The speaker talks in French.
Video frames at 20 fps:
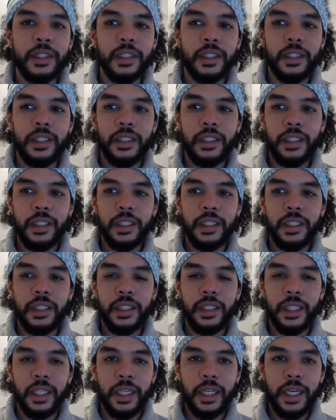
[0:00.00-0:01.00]

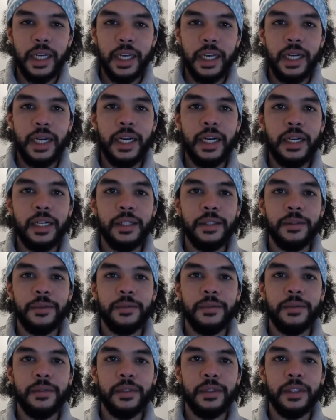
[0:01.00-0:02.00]
qui est là,
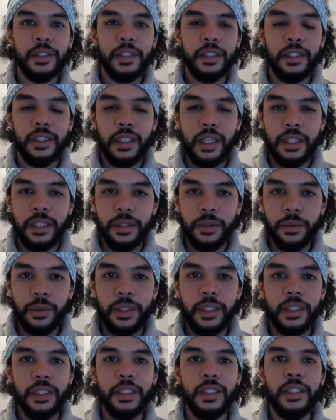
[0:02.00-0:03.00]
qui est
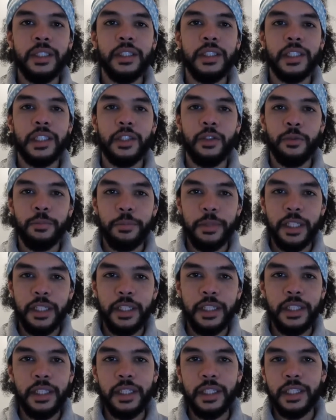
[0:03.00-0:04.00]
solide, qui est le
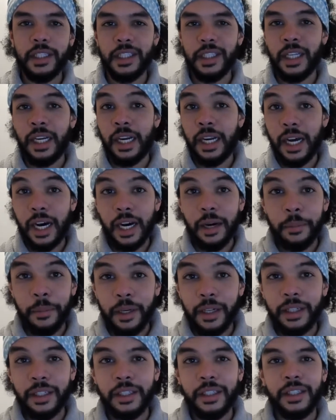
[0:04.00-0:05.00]
pilier, qui est
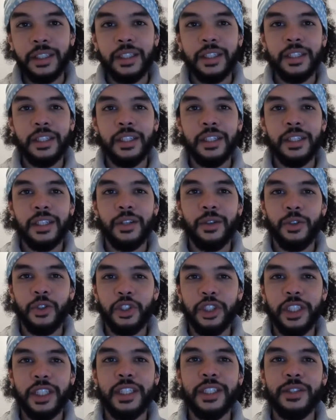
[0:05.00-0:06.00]
l'arbre, le
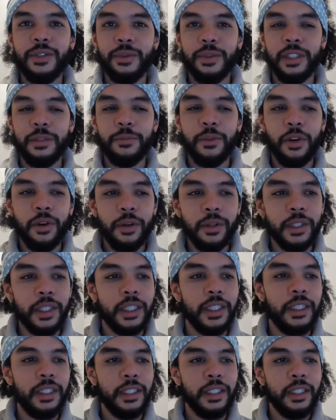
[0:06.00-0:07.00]
chêne solidement
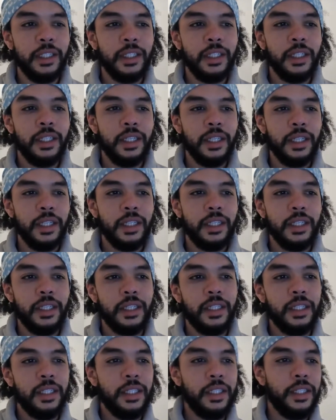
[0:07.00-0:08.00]
ancré.
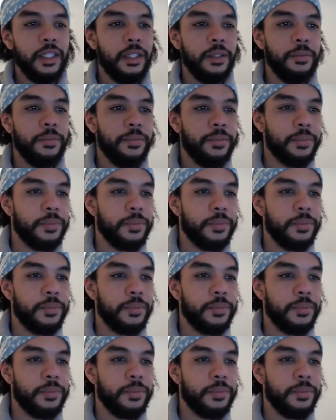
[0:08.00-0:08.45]
Et,